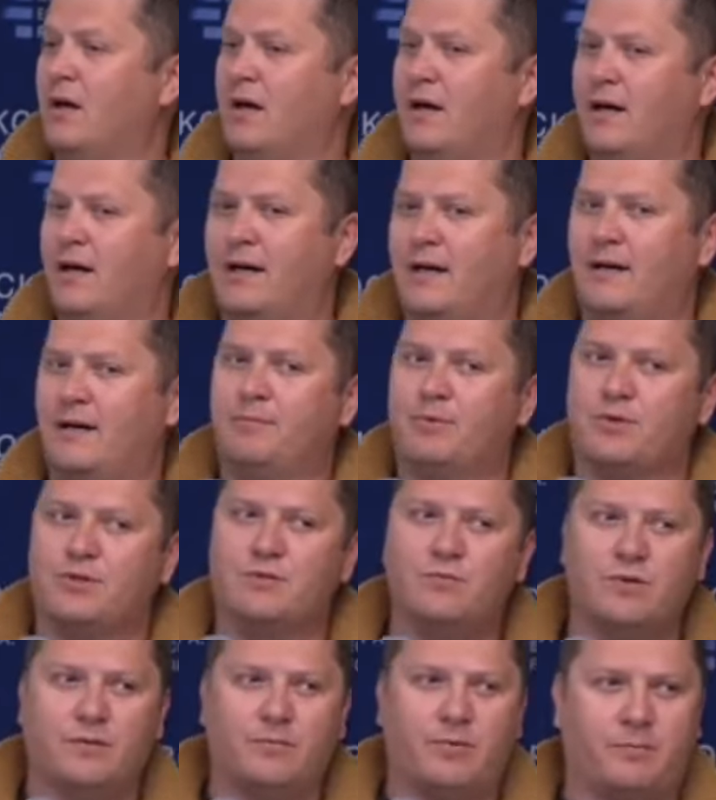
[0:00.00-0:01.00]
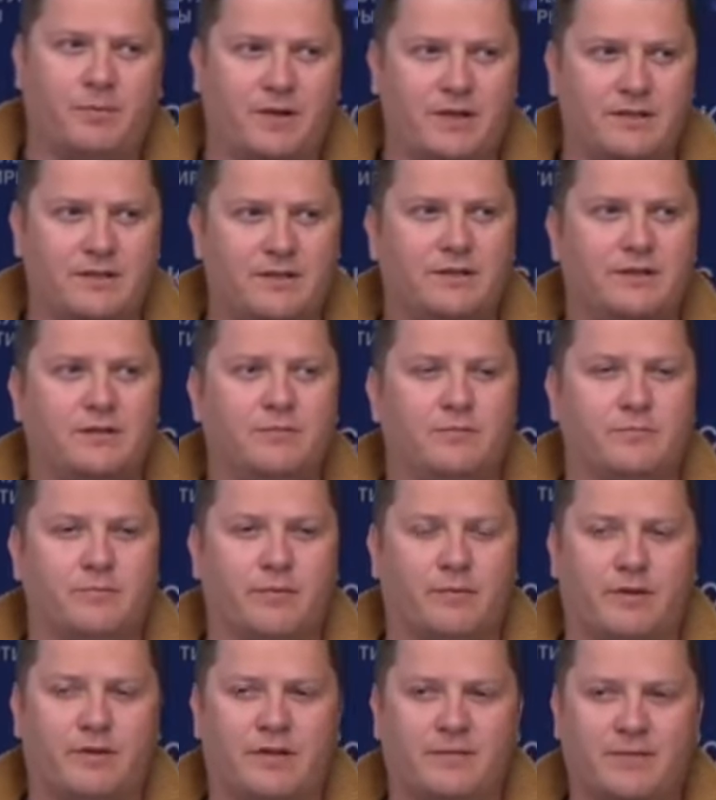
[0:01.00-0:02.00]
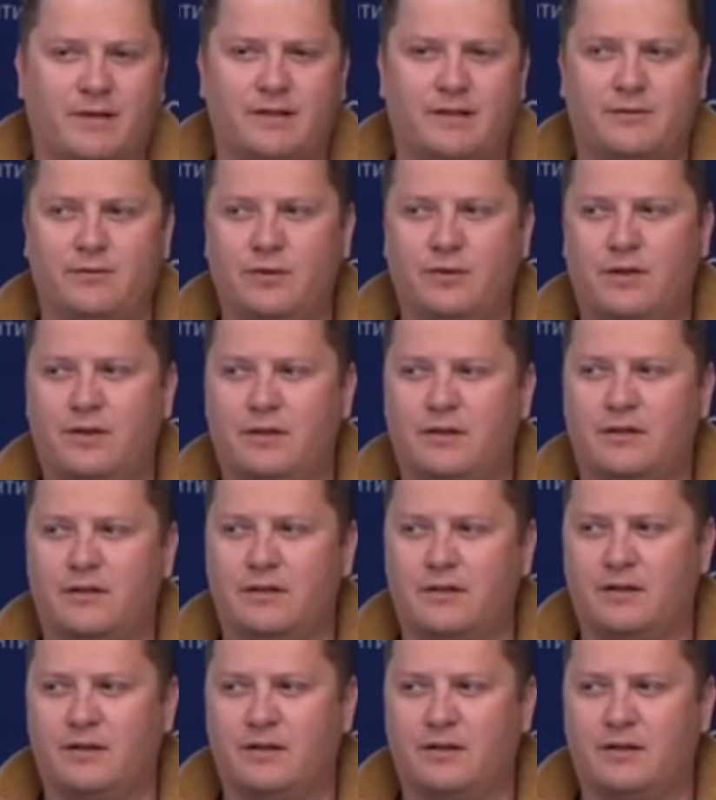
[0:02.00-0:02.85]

А почему я попросил поднимать руки?